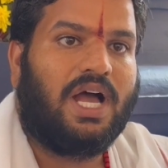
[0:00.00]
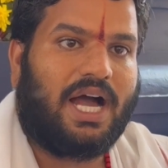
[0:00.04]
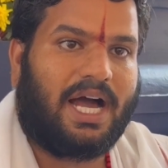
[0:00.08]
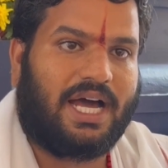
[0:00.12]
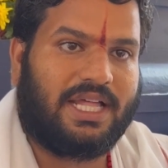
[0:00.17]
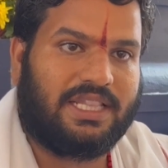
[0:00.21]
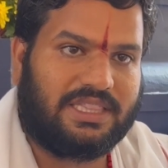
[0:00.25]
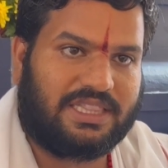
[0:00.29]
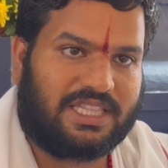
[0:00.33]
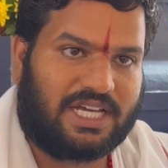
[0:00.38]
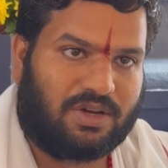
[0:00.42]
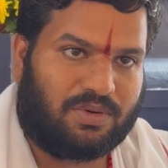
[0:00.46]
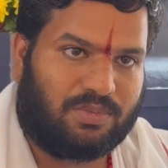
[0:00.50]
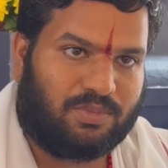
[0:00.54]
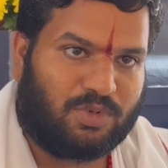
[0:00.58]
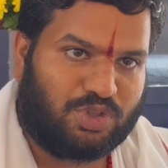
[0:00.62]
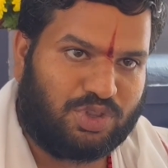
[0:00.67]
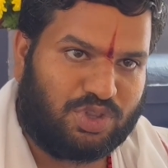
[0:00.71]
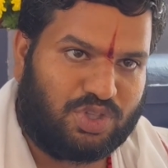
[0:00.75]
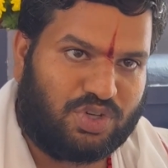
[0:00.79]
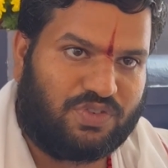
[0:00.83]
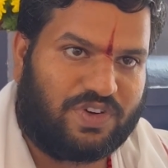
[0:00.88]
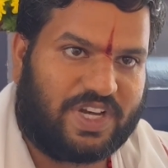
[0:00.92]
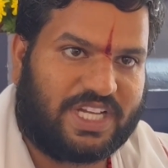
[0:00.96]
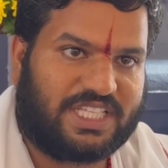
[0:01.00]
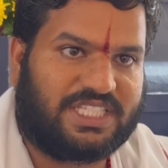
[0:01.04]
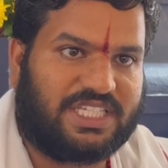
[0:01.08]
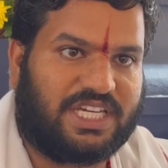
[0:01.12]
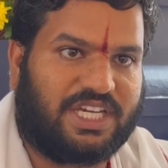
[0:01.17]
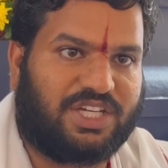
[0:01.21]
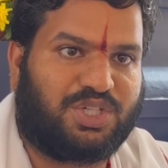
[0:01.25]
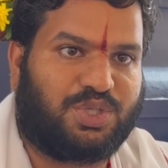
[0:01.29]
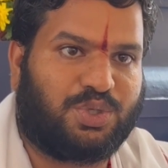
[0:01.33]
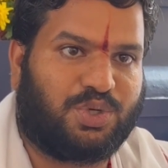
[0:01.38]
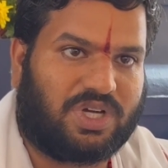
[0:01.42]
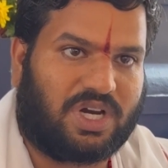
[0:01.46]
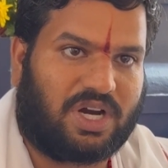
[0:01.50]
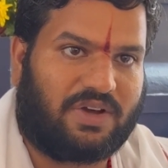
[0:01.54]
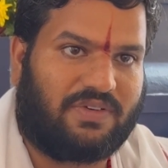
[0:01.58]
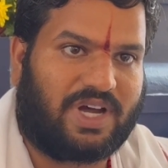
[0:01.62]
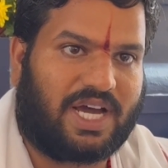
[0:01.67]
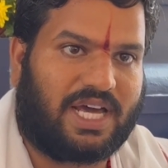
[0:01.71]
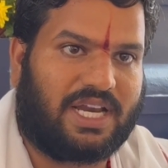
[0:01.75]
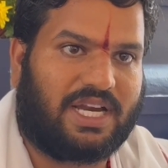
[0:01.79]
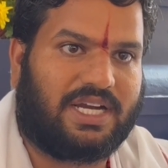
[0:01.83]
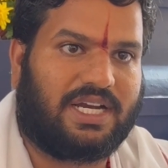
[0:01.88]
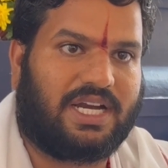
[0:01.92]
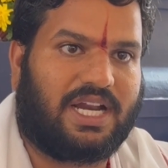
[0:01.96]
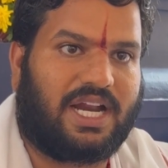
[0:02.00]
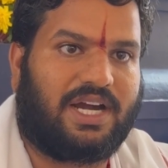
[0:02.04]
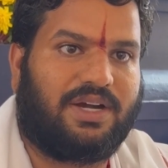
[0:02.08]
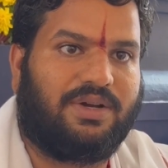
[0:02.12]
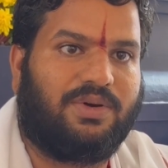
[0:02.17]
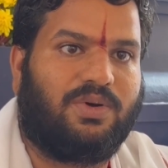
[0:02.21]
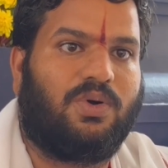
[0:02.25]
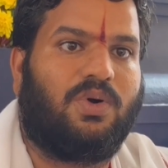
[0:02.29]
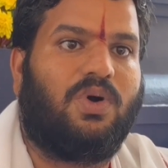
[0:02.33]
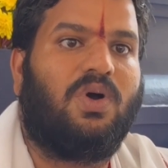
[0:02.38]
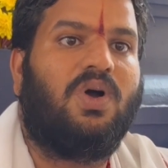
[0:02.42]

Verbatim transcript: అంతకు ముందు వచ్చే శుక్రవారం నాడు